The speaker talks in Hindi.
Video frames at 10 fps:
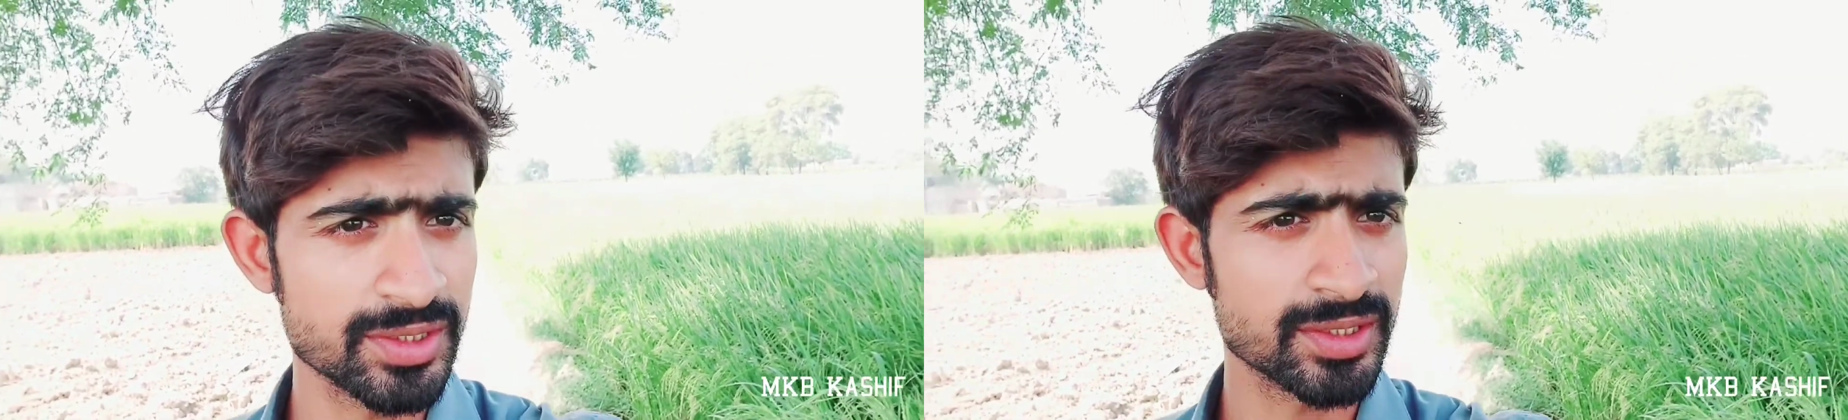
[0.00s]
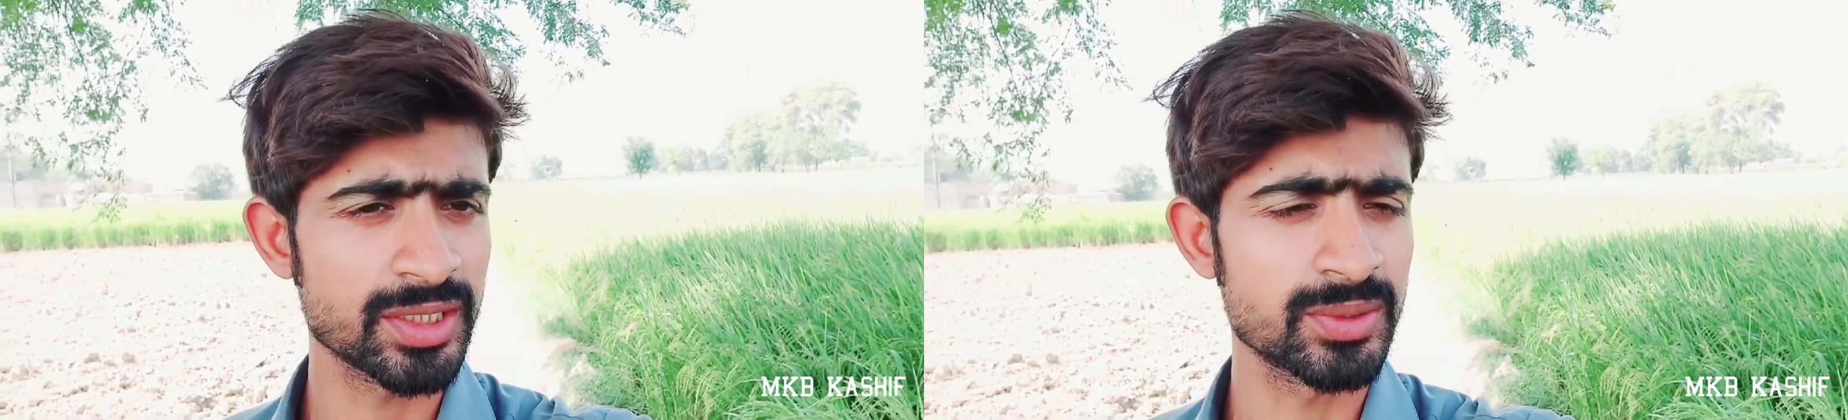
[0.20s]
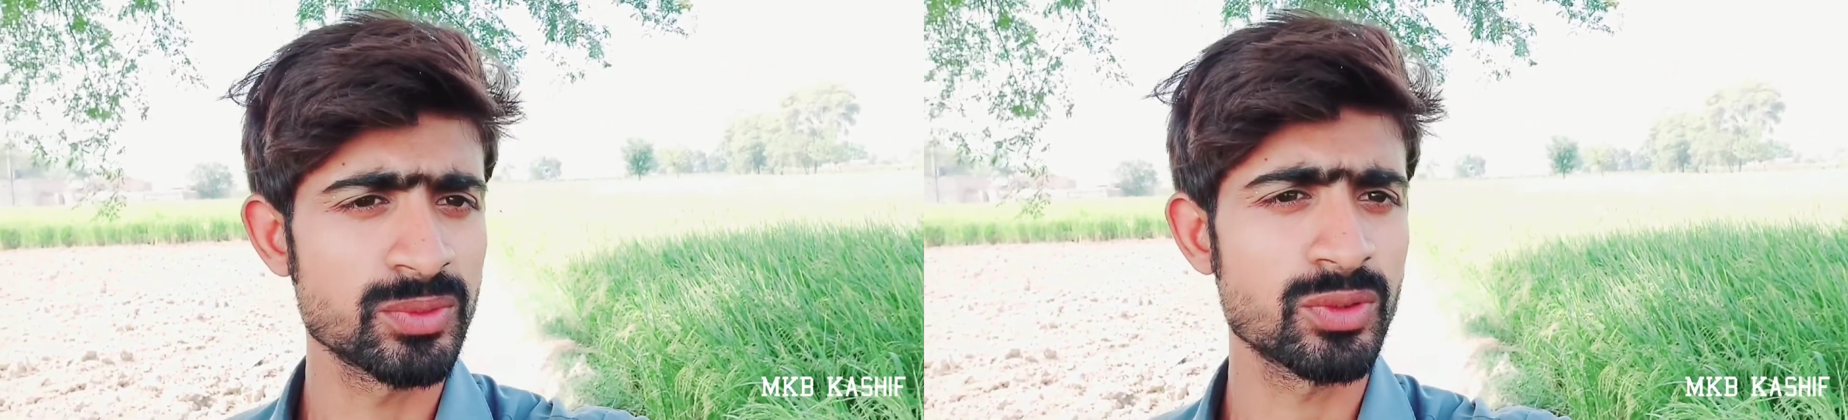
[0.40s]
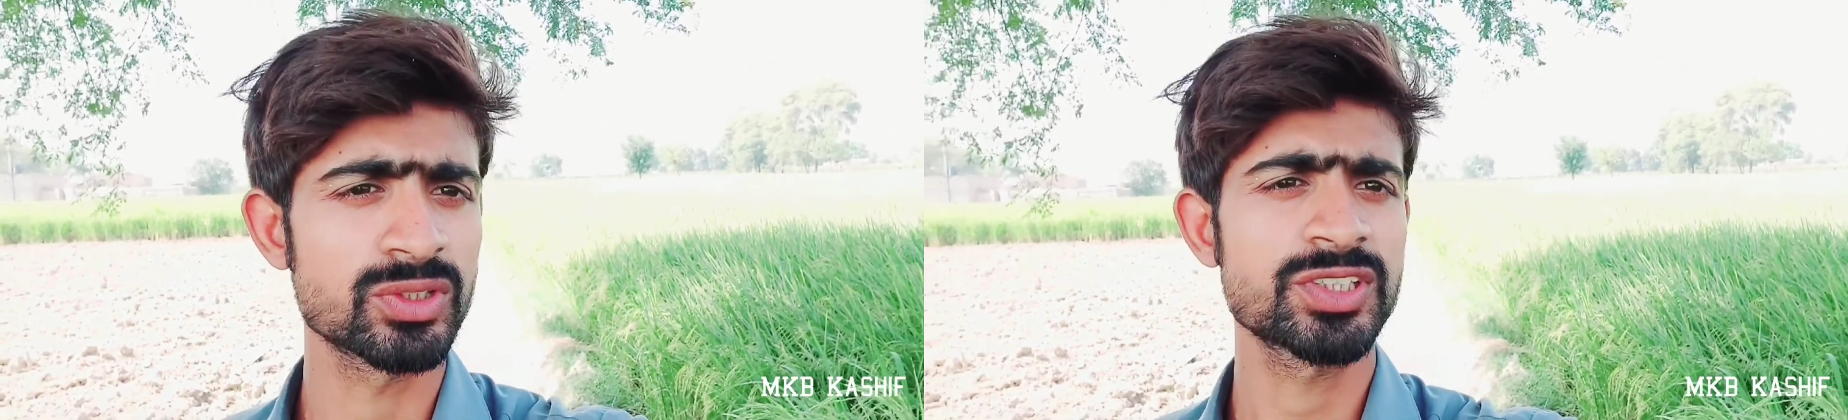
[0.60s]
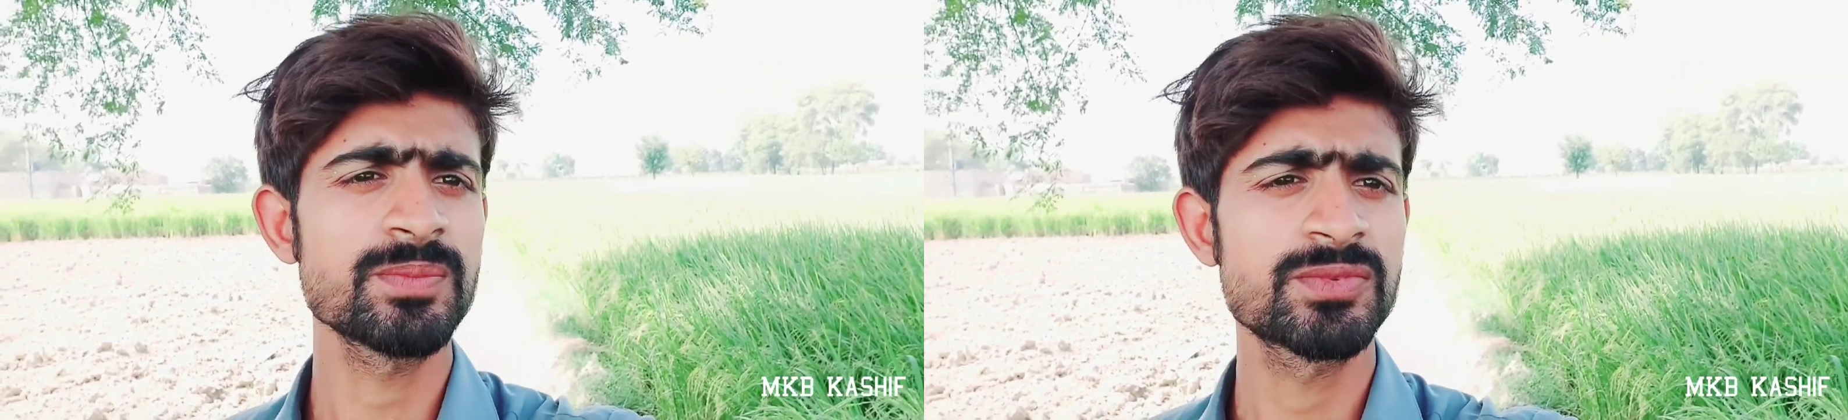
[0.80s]
करता हूँ और
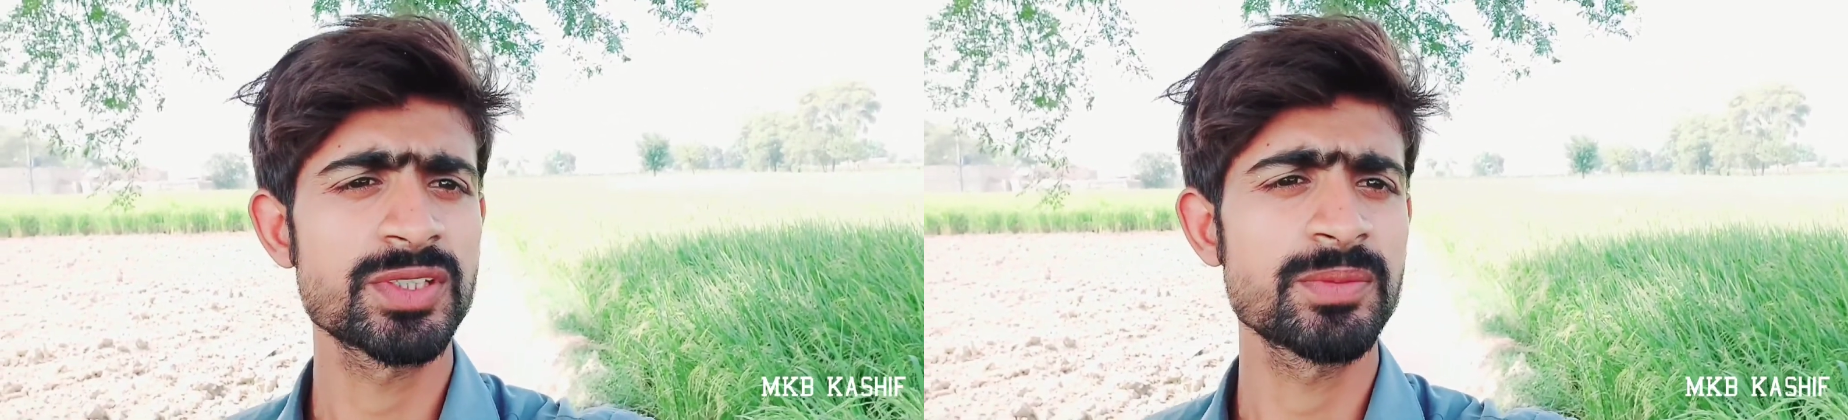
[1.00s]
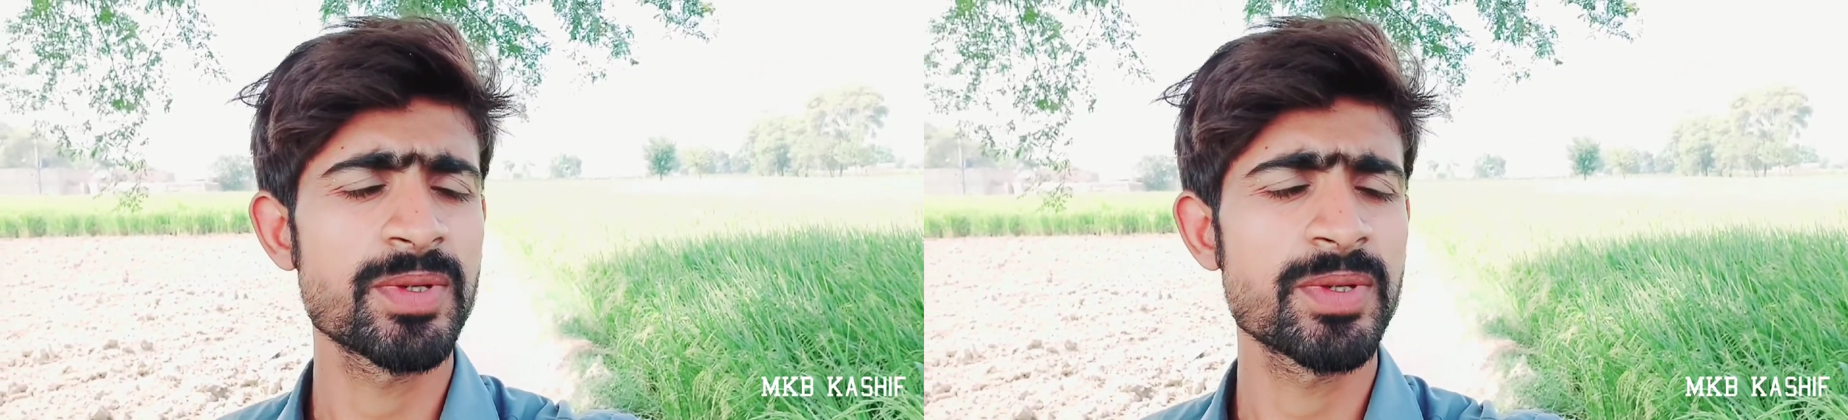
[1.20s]
सबसे